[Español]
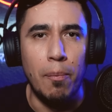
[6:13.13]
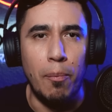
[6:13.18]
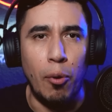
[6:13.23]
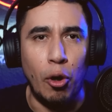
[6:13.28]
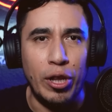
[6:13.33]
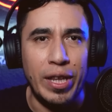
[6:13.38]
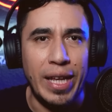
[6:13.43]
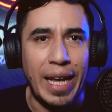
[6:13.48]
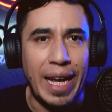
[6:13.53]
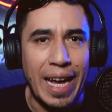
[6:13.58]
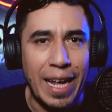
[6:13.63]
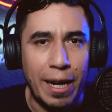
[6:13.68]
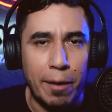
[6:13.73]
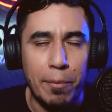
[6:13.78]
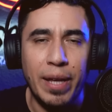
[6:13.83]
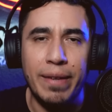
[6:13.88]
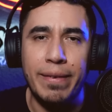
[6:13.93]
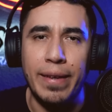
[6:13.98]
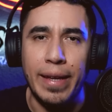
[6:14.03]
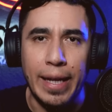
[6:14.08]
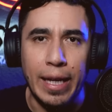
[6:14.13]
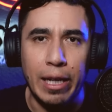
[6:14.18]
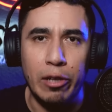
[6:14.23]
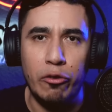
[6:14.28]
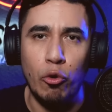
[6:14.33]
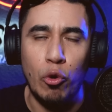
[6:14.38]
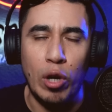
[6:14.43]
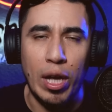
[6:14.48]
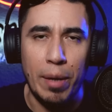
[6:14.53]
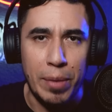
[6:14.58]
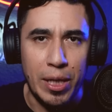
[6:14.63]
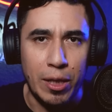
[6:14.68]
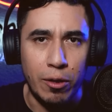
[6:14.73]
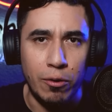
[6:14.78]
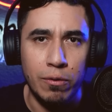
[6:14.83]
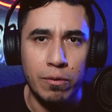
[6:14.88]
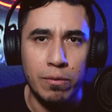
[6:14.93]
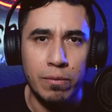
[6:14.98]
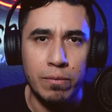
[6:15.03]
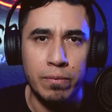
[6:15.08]
por negarme a seguir su
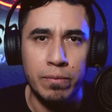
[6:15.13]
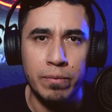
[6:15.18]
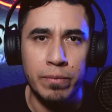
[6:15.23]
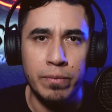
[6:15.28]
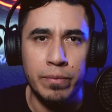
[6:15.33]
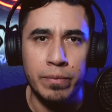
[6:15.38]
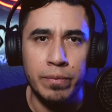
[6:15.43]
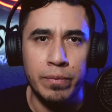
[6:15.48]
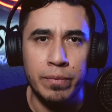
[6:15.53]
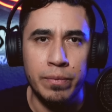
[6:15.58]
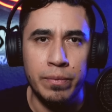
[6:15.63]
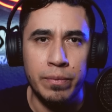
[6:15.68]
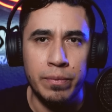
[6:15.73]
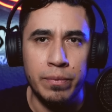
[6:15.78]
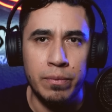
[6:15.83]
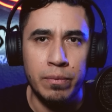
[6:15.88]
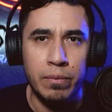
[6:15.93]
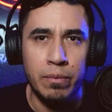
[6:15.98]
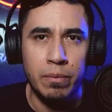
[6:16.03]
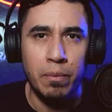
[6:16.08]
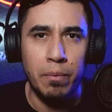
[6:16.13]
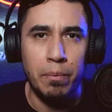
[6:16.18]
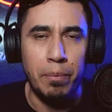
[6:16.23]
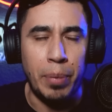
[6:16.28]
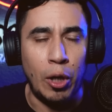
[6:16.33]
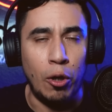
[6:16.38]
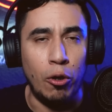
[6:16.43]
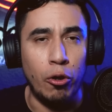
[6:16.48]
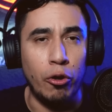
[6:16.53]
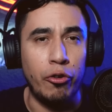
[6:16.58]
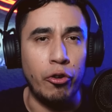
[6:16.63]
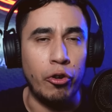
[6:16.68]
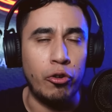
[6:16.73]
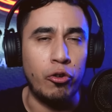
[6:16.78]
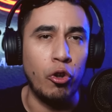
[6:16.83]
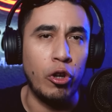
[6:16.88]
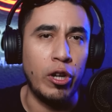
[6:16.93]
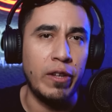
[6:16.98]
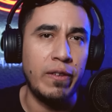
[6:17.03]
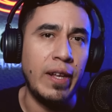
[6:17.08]
camino. Pero los
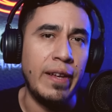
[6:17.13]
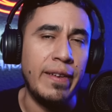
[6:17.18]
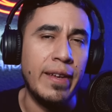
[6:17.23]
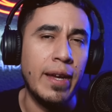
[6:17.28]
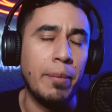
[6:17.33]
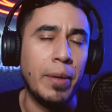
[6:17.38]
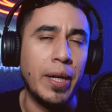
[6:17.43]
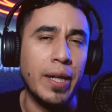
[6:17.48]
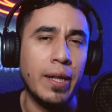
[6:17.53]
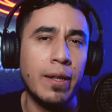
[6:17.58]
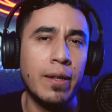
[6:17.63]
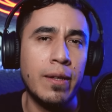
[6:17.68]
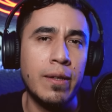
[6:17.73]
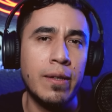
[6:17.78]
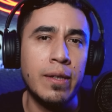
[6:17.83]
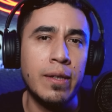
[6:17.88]
doctores le llaman